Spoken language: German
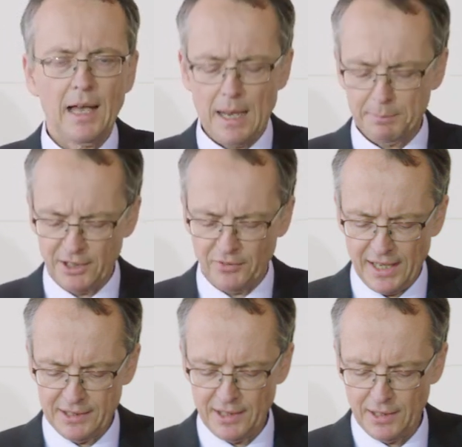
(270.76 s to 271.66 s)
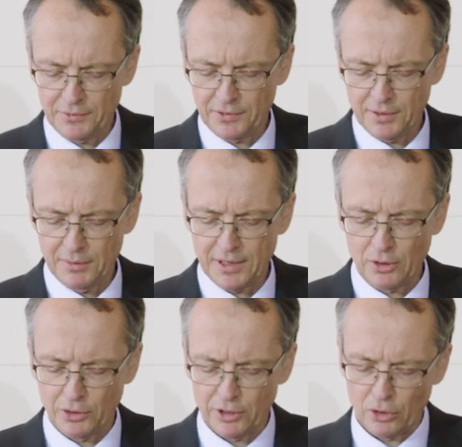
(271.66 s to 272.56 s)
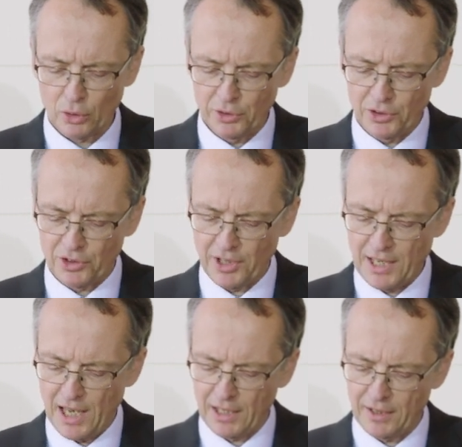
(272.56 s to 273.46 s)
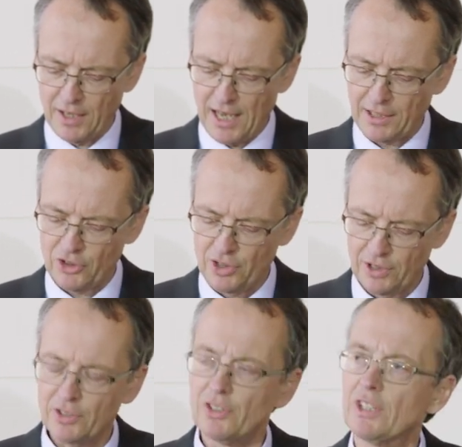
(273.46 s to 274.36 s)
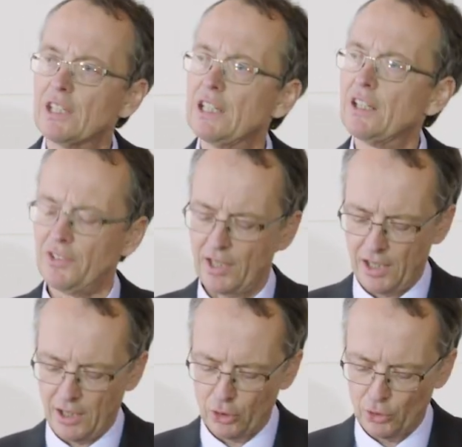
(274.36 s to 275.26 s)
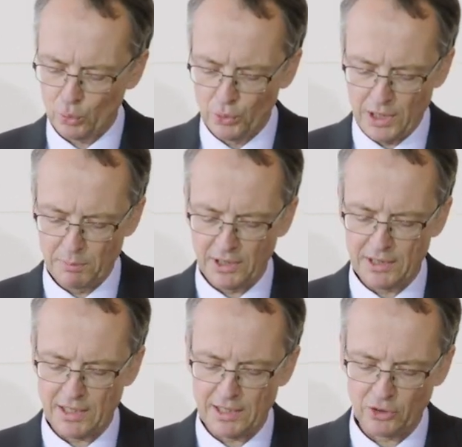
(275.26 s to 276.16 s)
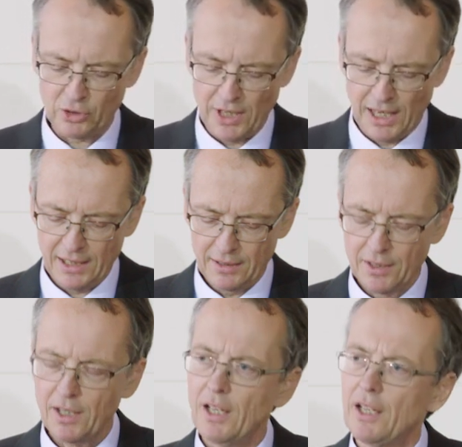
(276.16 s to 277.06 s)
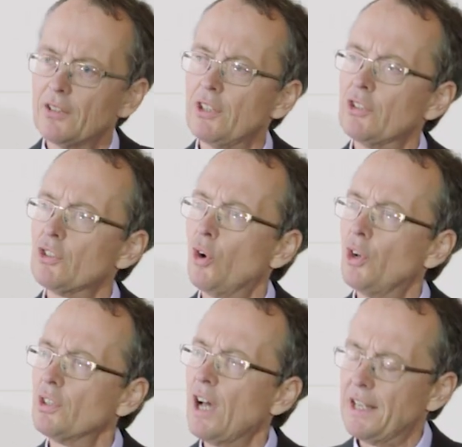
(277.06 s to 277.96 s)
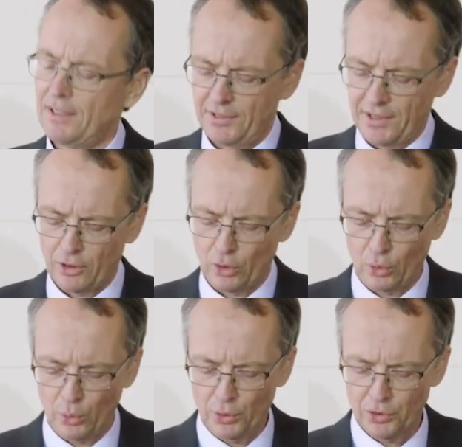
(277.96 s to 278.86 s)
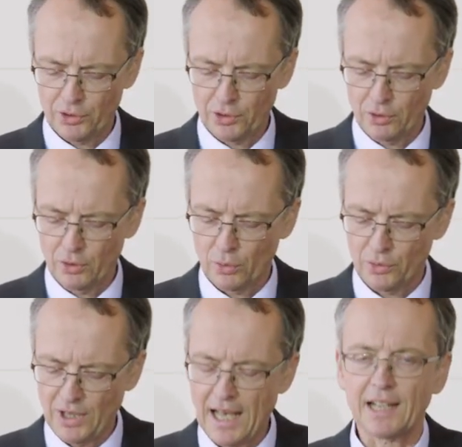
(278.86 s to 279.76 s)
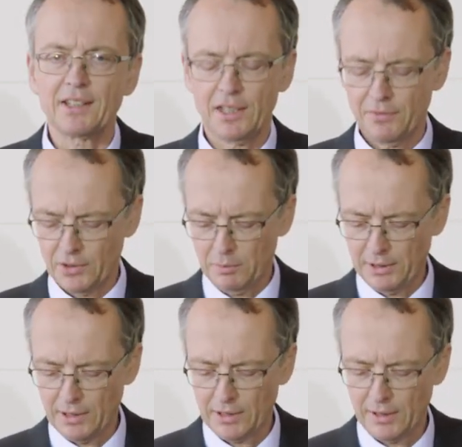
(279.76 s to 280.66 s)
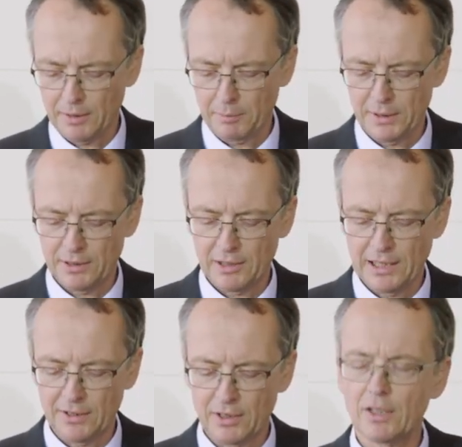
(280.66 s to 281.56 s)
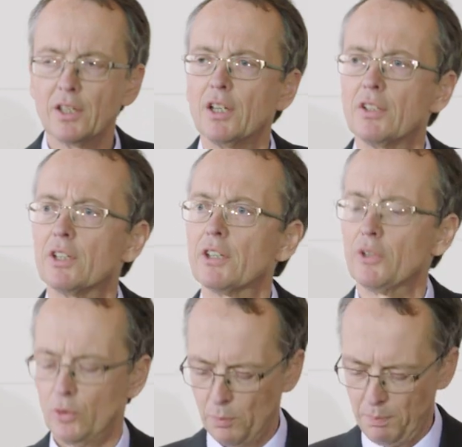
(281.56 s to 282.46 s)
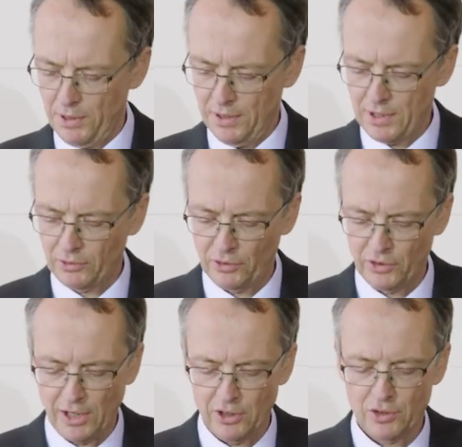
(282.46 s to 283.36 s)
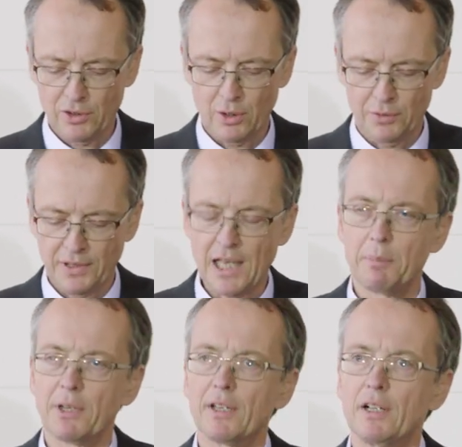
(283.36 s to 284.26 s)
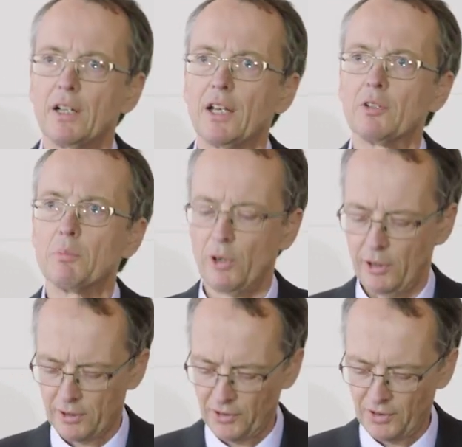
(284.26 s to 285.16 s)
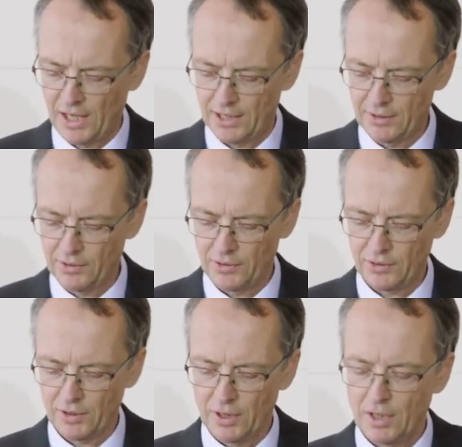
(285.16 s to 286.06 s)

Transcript: Ab der zweiten Hälfte der 1990er Jahre engagiert sich die GDCH auch zunehmend international. Sie ist heute eines der größten und aktivsten Mitglieder der European Association of Chemical and Molecular Science,